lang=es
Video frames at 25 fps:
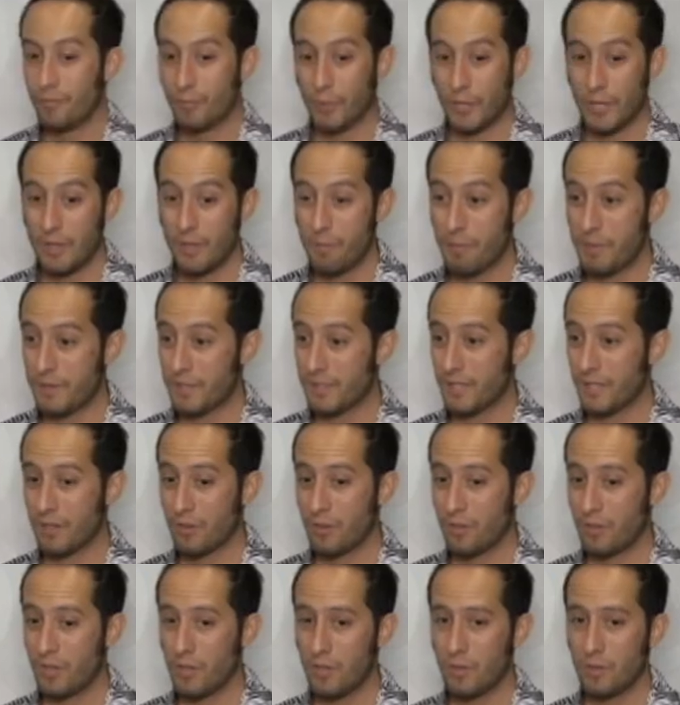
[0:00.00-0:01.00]
puede empezar
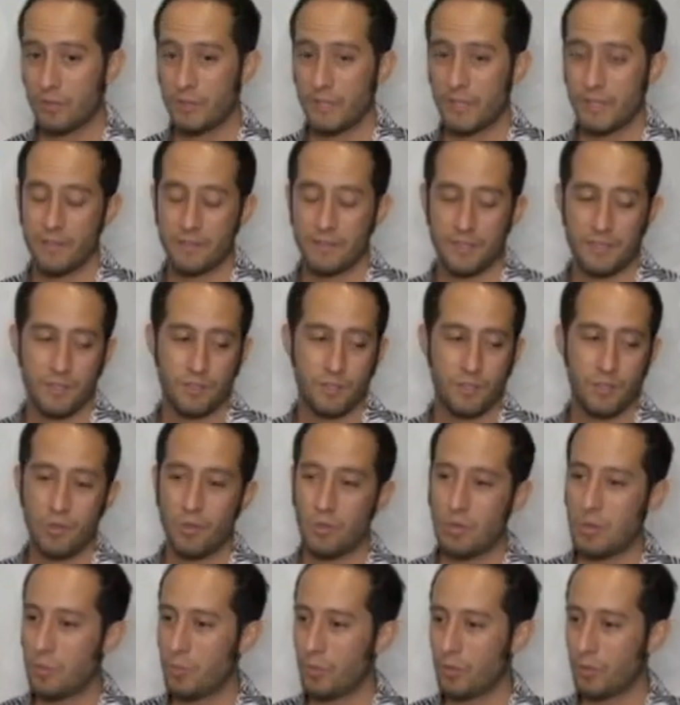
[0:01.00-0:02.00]
con algo tan
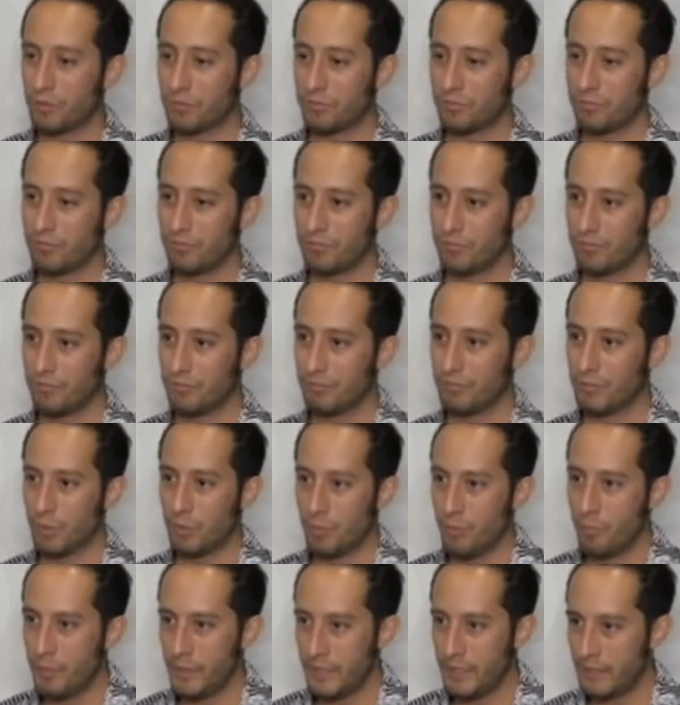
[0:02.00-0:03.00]
sencillo como
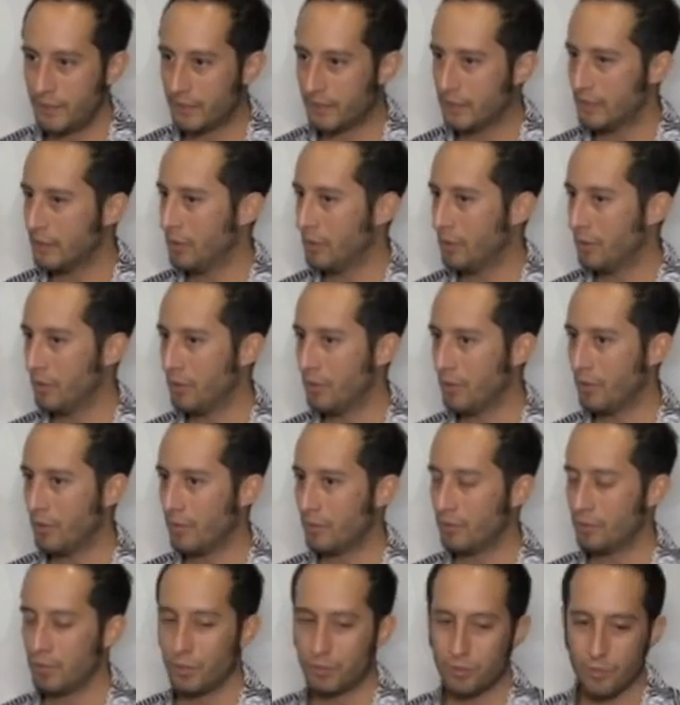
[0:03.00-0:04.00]
un beat
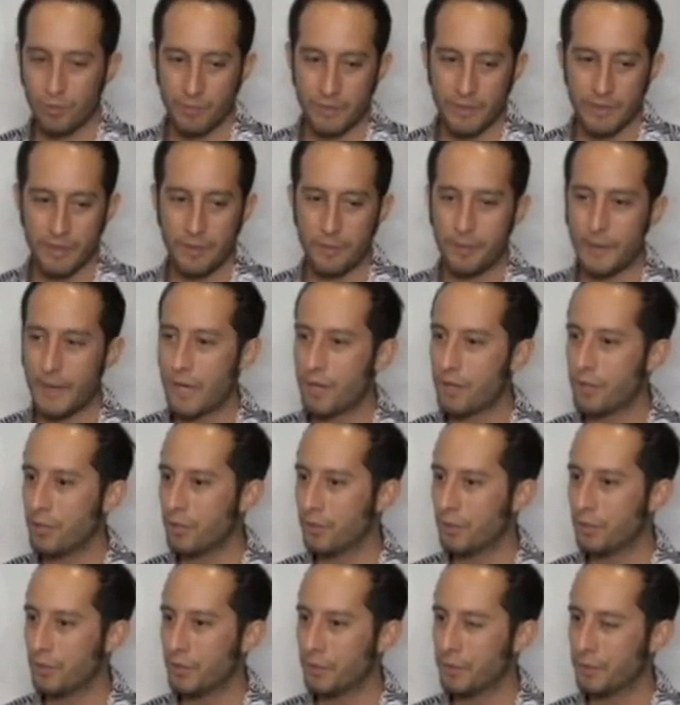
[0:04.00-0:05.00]
o yo tomar el
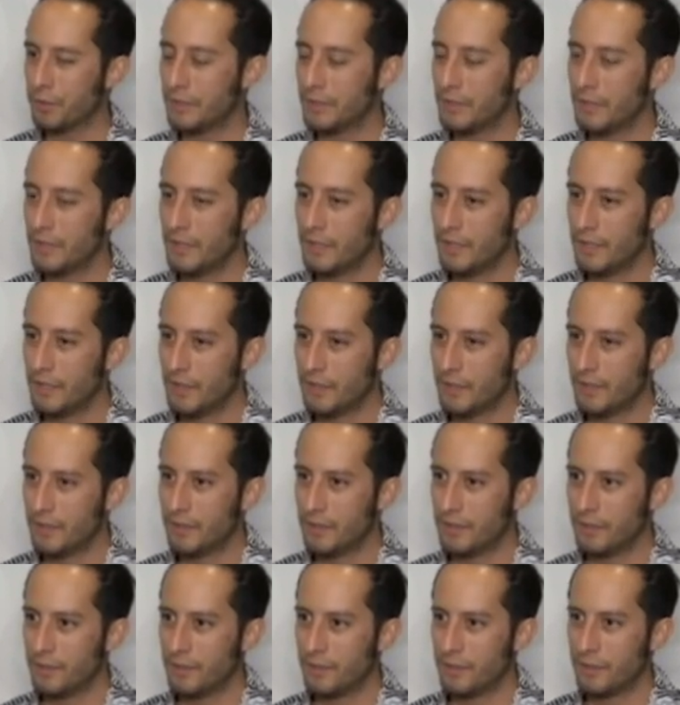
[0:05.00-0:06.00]
bajo
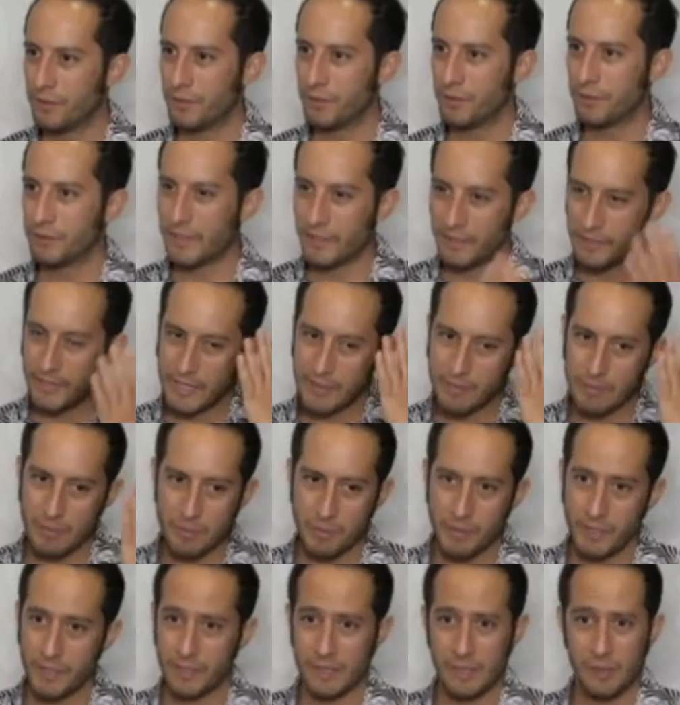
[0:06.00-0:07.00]
o, tener en mi
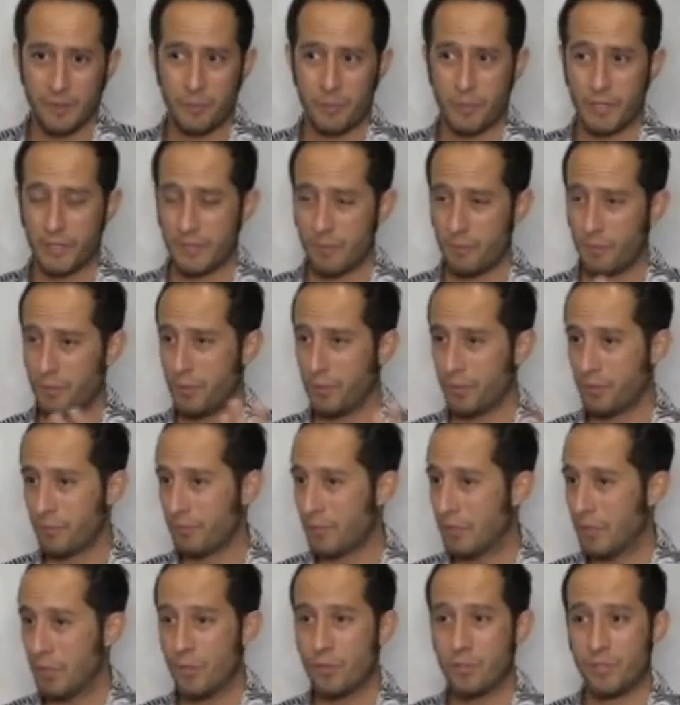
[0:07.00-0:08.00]
mente, por ejemplo,
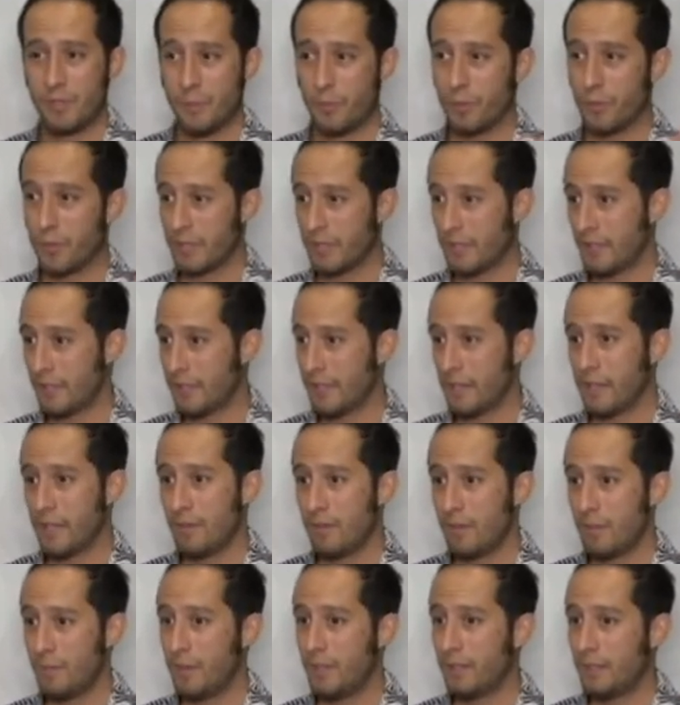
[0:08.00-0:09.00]
no sé por qué tenía
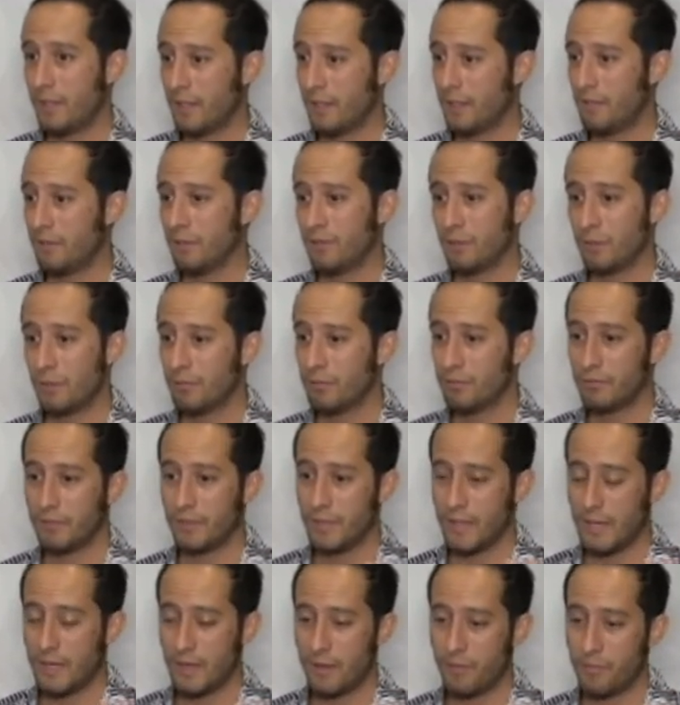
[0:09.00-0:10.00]
en mi mente
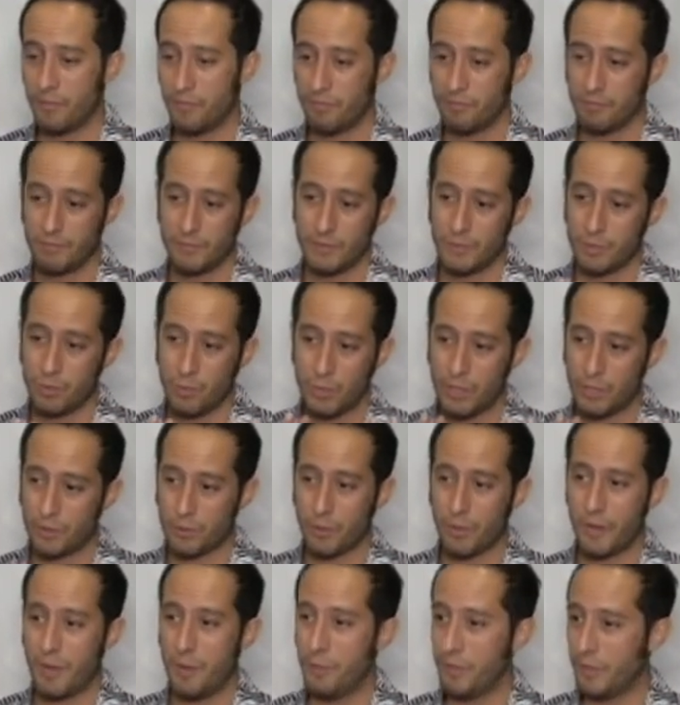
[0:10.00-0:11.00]
la
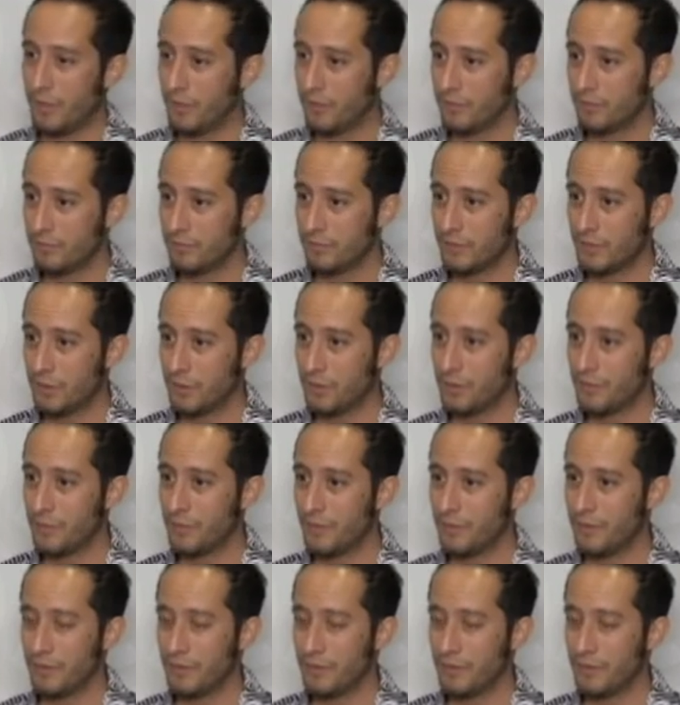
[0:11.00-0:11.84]
4 AM, ¿no?